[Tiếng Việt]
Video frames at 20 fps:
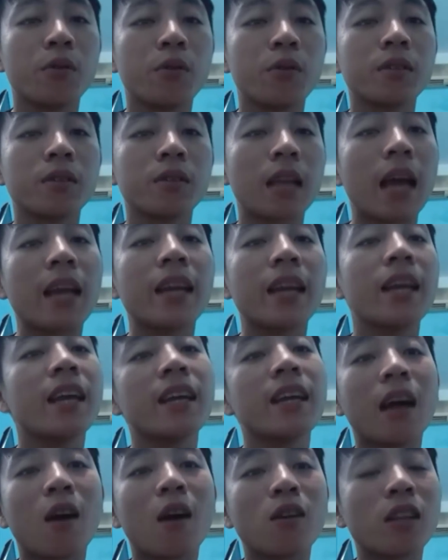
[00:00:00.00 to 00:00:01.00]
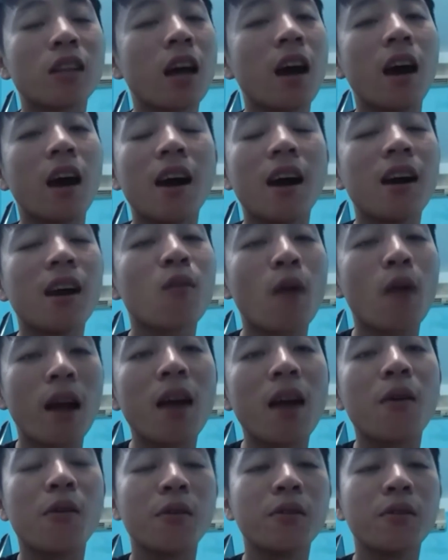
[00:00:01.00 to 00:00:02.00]
thanh niên đã thờ ơ quá
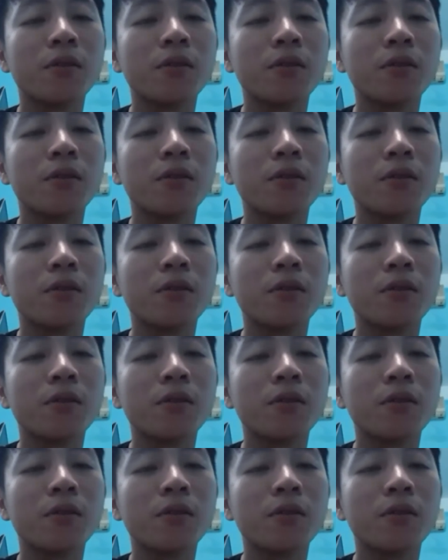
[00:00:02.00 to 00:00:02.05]
lâu